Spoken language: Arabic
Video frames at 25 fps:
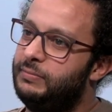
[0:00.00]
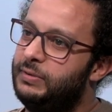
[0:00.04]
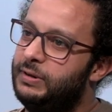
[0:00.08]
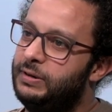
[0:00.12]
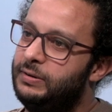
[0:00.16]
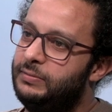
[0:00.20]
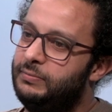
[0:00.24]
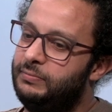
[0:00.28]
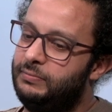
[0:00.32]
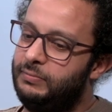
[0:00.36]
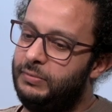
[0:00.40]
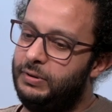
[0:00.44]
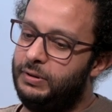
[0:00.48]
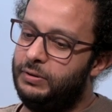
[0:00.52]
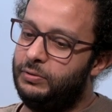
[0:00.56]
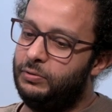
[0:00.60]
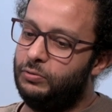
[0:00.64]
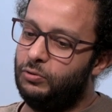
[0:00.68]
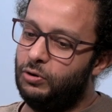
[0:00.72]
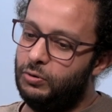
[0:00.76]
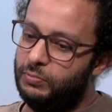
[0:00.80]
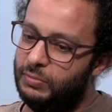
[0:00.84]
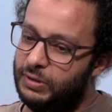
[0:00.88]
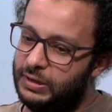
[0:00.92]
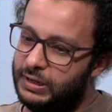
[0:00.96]
من من
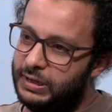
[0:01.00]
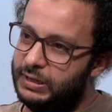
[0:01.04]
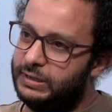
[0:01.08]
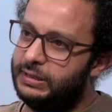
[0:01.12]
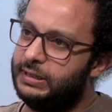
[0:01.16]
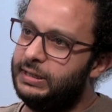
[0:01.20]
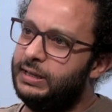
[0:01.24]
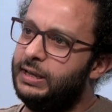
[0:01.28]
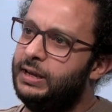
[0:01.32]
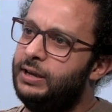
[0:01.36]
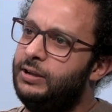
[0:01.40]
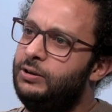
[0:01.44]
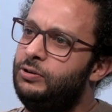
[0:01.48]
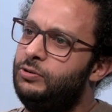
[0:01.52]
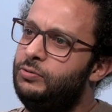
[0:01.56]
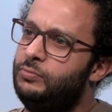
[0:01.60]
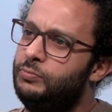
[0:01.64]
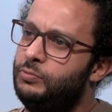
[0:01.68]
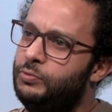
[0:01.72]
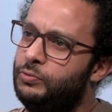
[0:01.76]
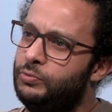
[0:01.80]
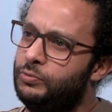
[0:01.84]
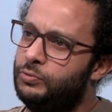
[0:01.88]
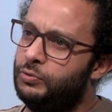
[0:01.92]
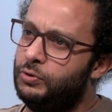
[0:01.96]
ظلم الاحتلال
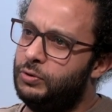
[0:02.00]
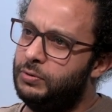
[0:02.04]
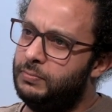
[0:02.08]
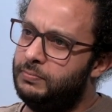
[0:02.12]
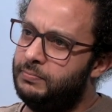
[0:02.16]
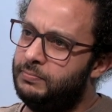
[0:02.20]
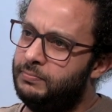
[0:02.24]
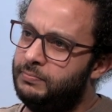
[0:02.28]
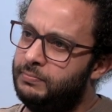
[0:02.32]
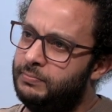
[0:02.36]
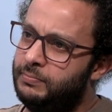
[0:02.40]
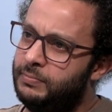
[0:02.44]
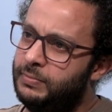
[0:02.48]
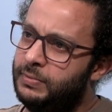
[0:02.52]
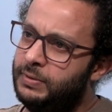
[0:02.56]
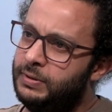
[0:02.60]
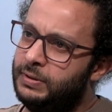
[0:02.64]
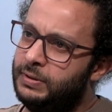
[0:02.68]
ومن ظلم